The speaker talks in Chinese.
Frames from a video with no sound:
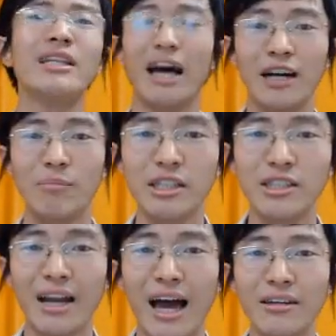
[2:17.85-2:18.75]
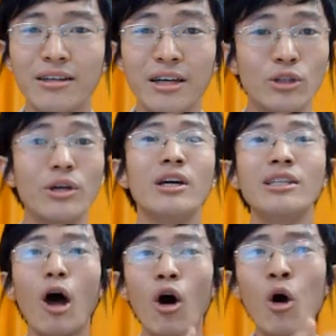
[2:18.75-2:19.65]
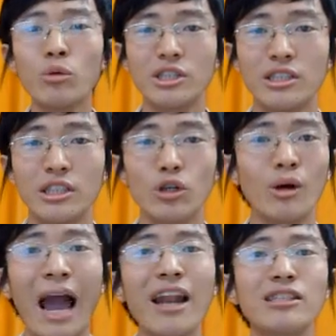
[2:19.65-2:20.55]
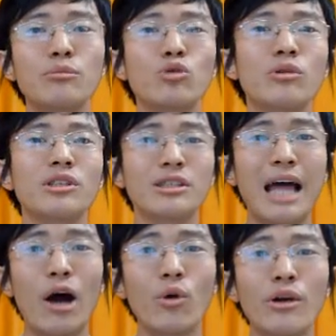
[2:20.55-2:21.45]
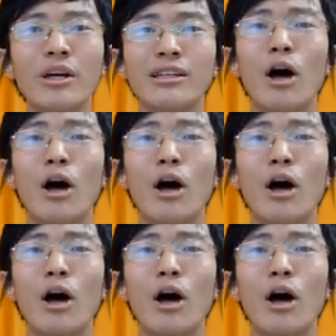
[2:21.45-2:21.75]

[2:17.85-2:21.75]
那很明显啊。对，到后期的时候开了这么多的这个大会，